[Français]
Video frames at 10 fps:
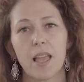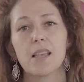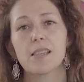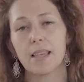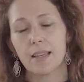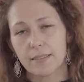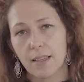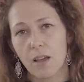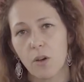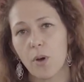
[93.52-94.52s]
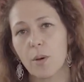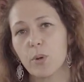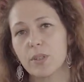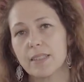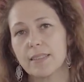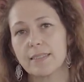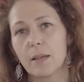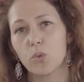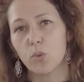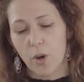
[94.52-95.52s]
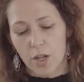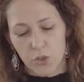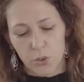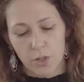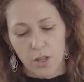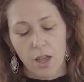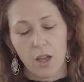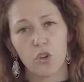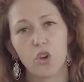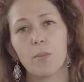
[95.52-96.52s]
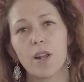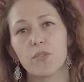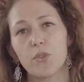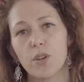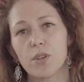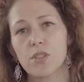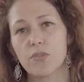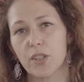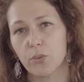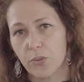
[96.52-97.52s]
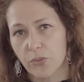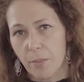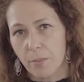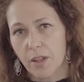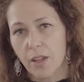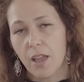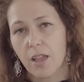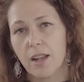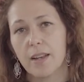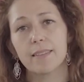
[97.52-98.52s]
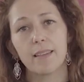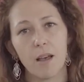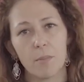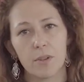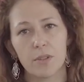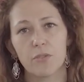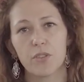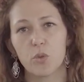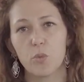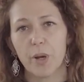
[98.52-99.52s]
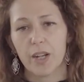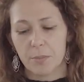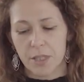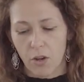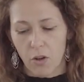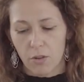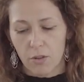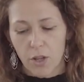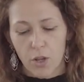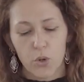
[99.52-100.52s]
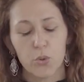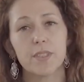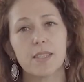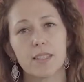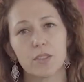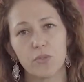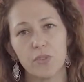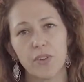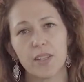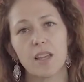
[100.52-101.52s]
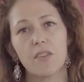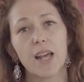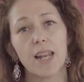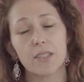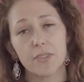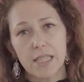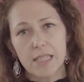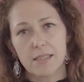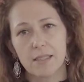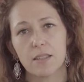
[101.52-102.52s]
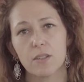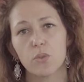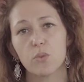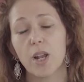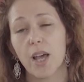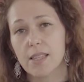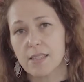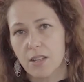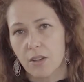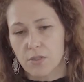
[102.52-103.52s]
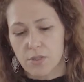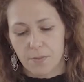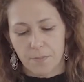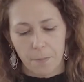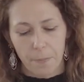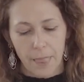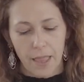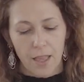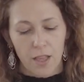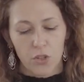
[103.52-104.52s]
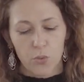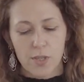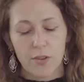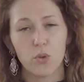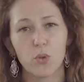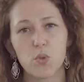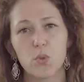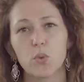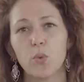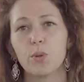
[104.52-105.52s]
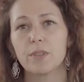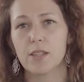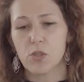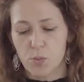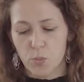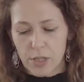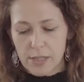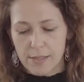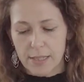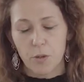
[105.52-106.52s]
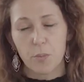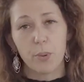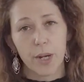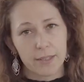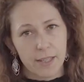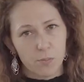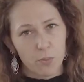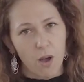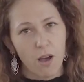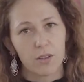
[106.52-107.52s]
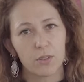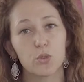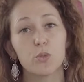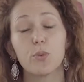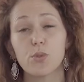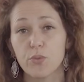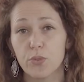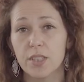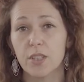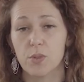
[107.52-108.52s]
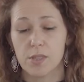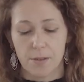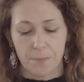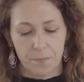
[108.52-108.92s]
Certains ont abordé des thèmes courageux, comme la violence faite aux femmes, les drames vécus par les migrants, le désir de vivre à travers l'adversité ou la résilience. Nous avons reçu de nombreux textes humoristiques, pleins d'espoir, de beaux souvenirs aussi